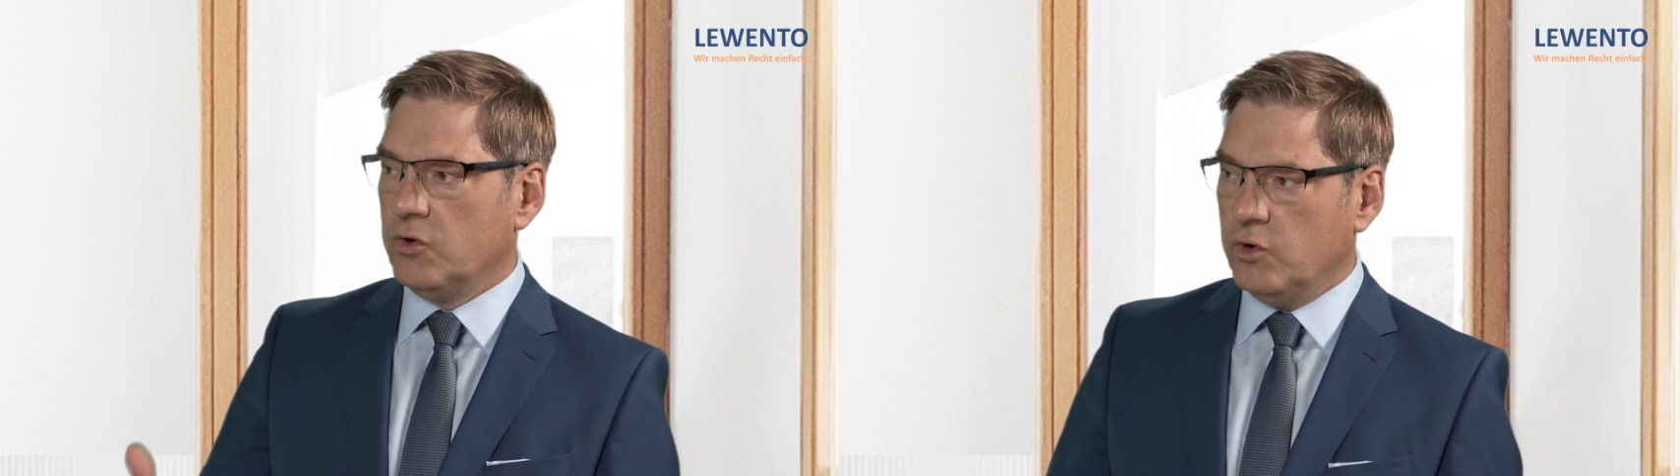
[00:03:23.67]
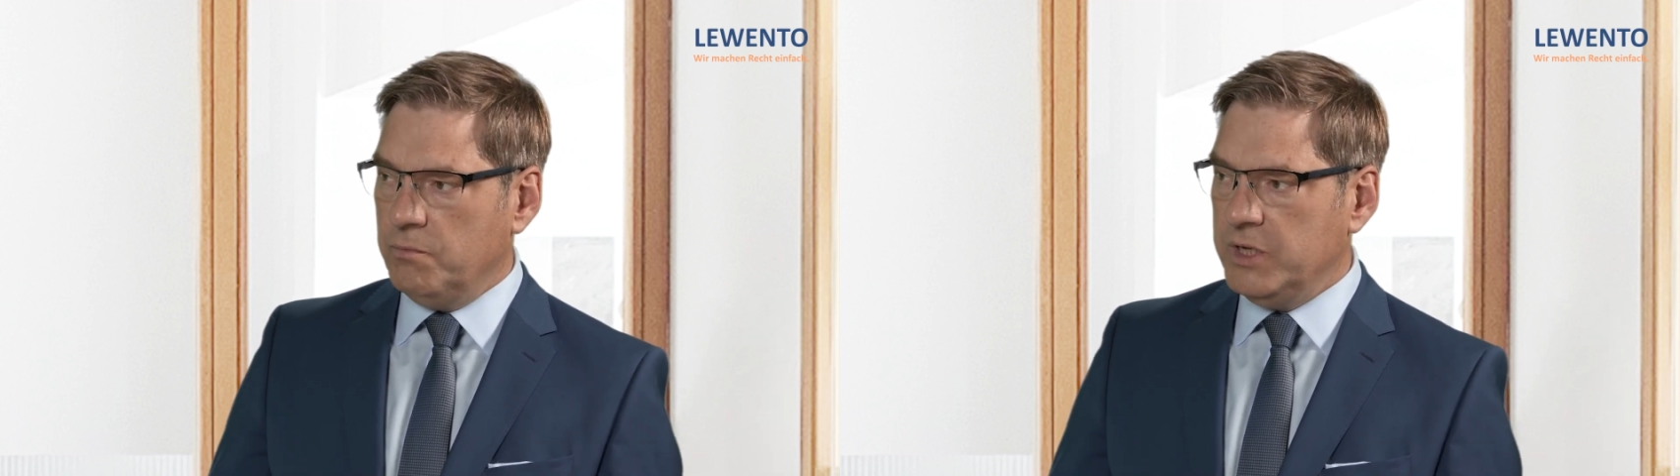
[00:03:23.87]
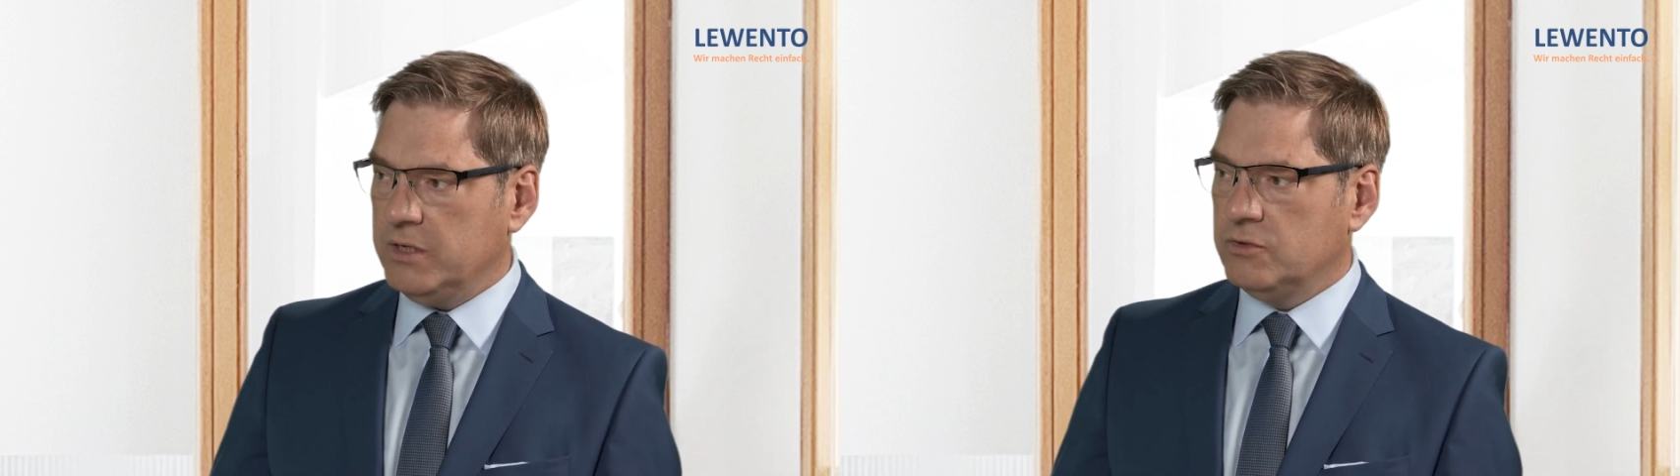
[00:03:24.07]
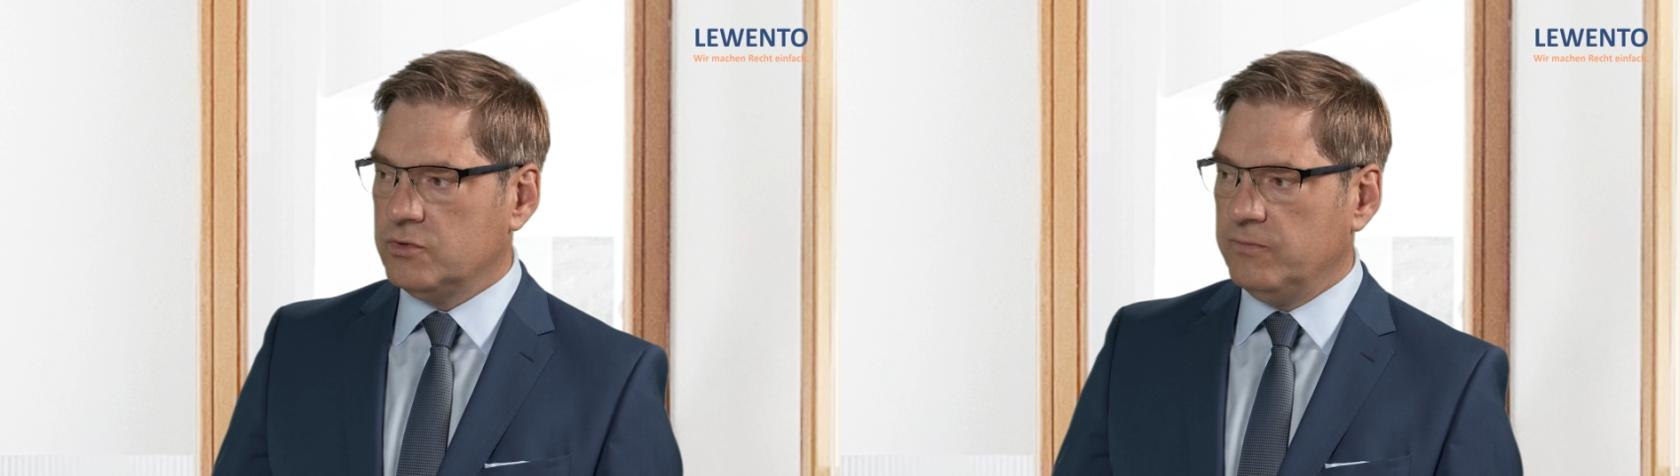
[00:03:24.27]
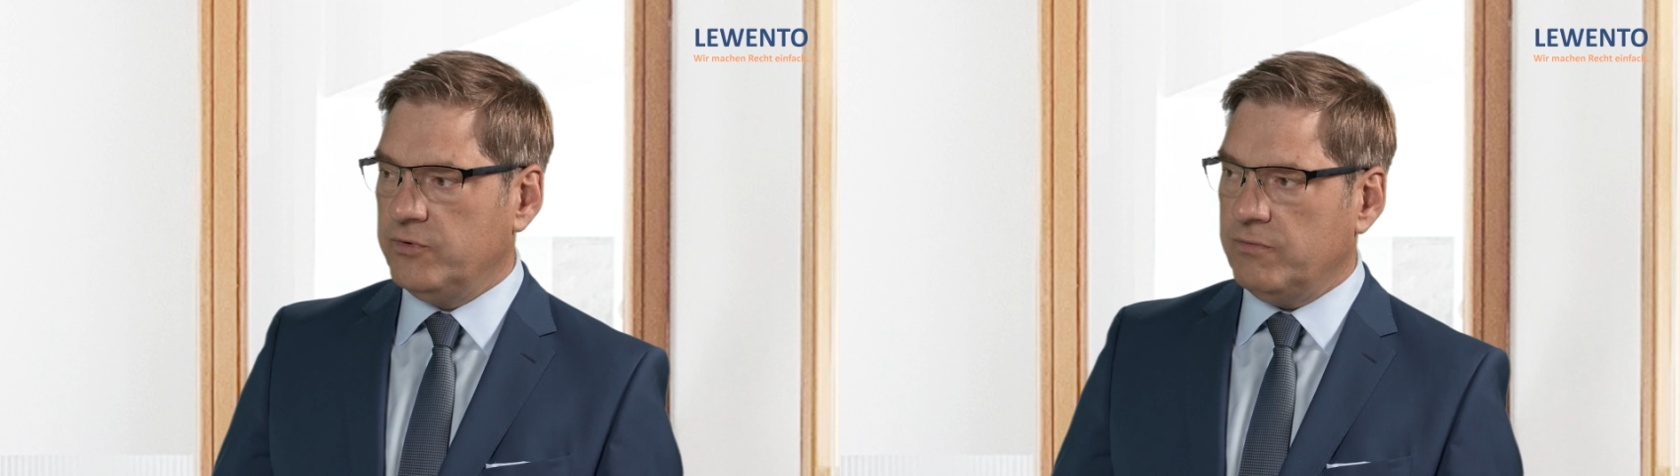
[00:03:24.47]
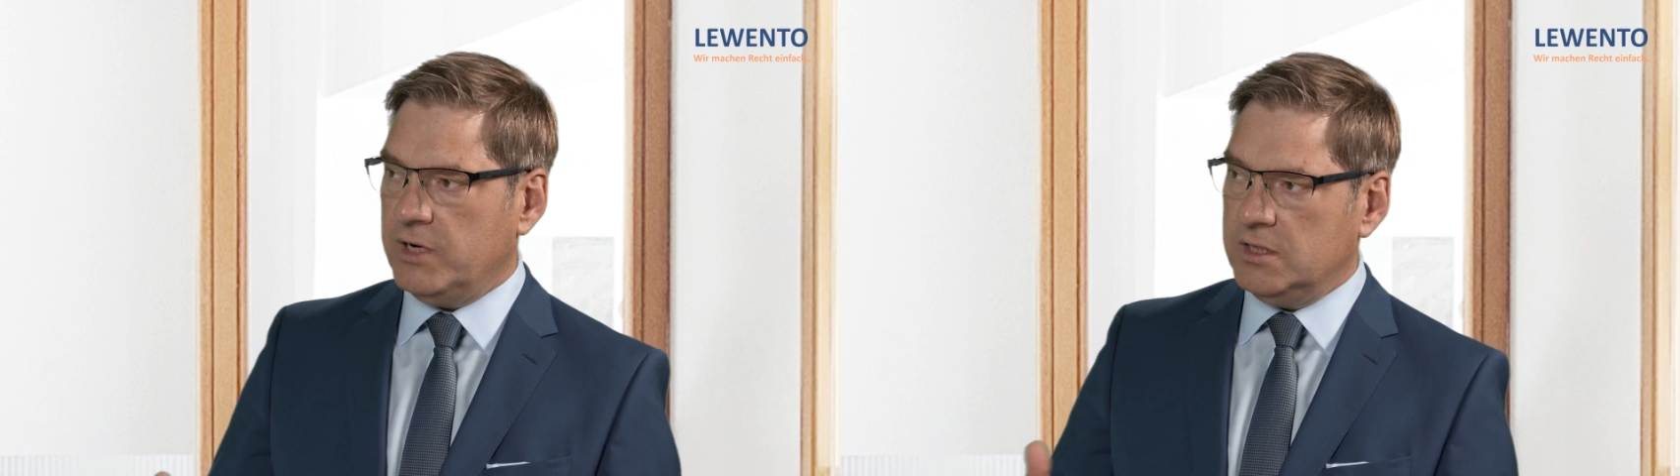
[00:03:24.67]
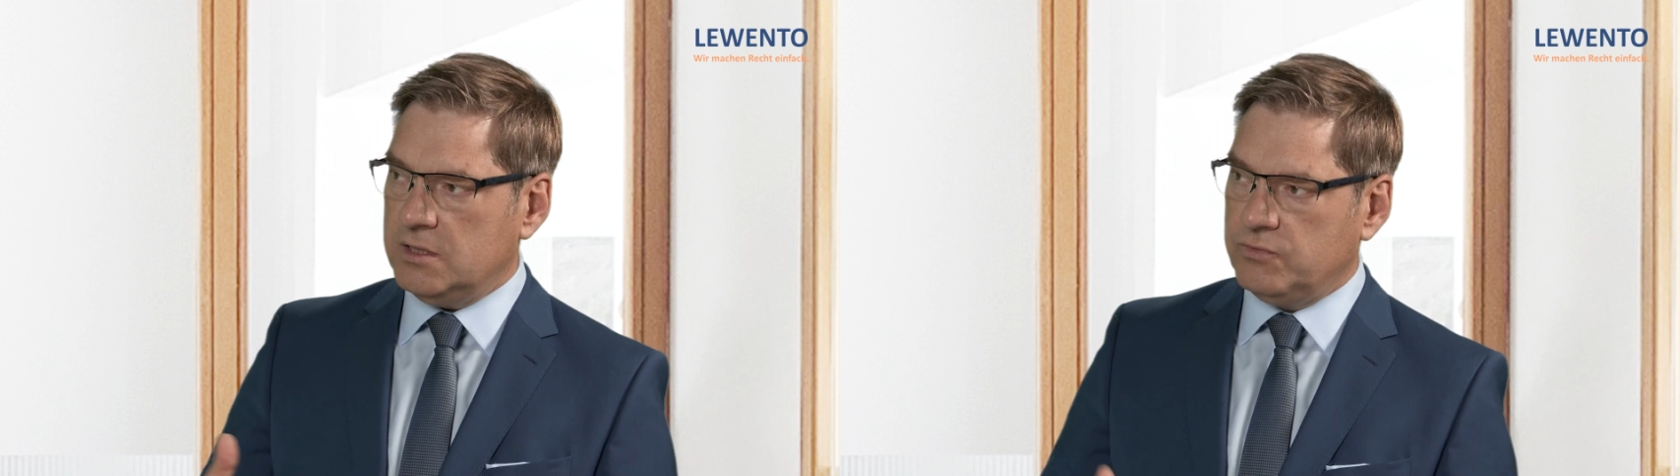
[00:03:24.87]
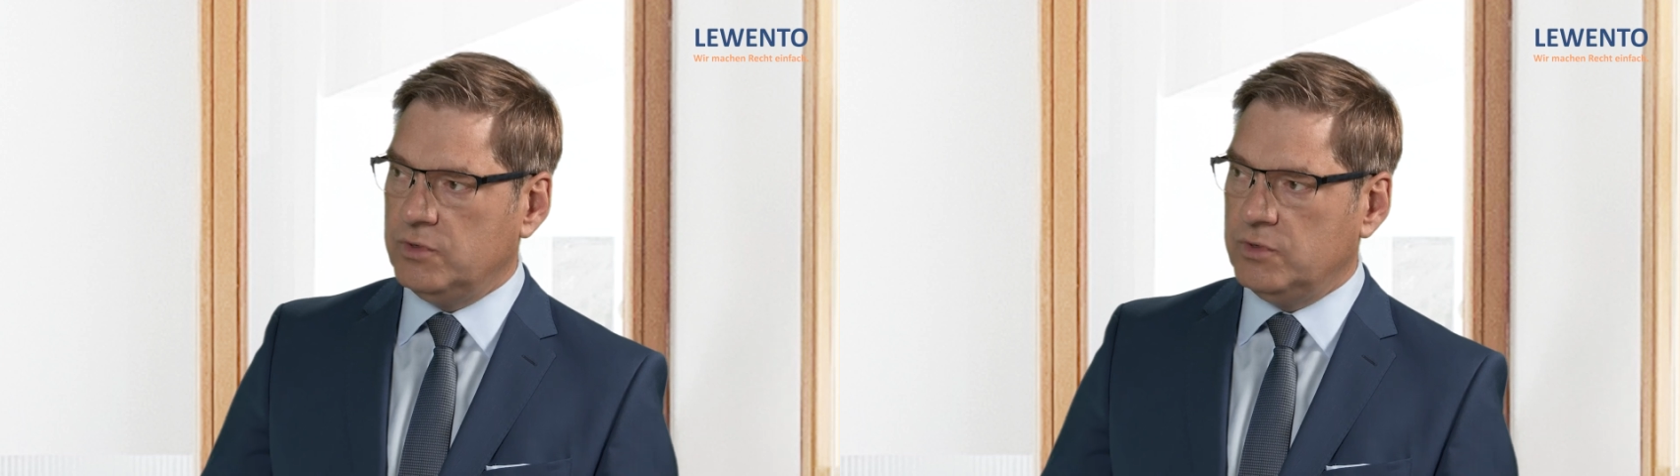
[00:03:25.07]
komm mit zum Verwalter,